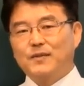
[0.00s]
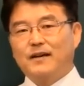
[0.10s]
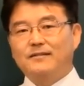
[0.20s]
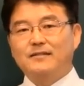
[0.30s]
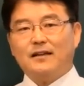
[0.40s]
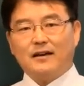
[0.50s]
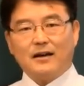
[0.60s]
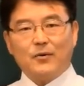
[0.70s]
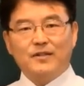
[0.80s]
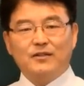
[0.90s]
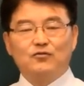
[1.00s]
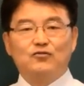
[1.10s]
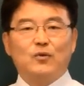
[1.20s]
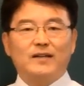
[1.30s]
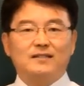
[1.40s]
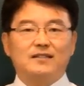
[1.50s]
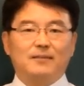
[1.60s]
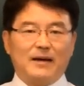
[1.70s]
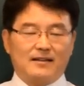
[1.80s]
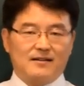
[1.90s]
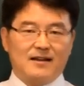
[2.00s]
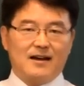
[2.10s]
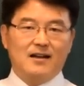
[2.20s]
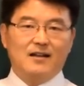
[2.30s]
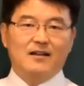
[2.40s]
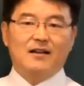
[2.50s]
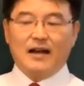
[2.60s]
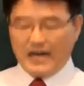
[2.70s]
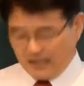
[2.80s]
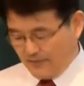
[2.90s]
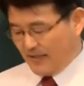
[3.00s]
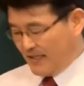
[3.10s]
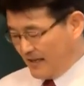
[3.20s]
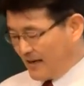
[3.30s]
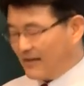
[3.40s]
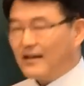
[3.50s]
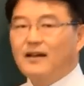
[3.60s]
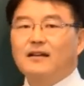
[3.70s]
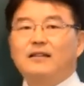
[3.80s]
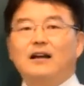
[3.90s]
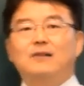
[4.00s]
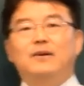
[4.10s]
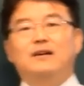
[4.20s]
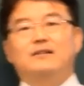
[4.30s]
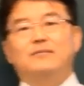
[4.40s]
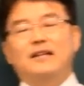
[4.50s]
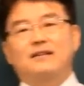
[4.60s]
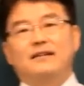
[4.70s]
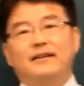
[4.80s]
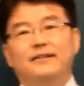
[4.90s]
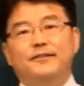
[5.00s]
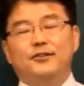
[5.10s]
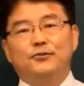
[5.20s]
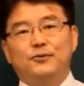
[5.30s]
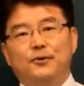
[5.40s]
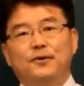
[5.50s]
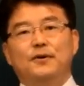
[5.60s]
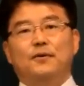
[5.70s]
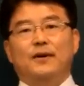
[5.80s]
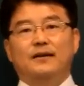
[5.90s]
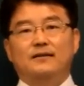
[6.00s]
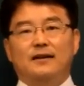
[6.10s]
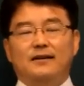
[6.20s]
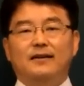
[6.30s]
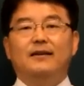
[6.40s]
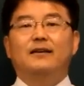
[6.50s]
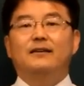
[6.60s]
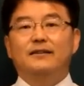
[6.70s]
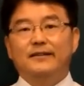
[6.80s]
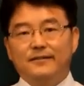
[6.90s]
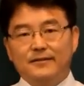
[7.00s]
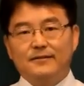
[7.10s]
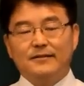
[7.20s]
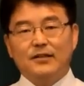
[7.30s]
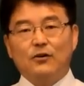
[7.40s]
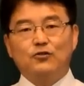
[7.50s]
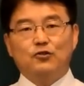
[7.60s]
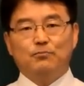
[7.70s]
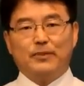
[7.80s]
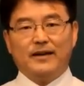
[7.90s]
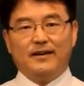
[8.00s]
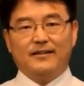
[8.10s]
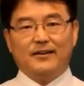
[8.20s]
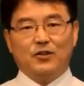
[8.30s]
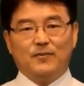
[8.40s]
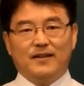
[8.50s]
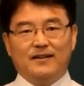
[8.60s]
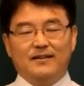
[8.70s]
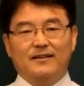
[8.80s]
나는 잘하고 있는데 누가 스트립 받거나 아니면 지나가다 날벼락을 맞거나 이런 경우도 굉장히 이런 형충파에 해당이 됩니다.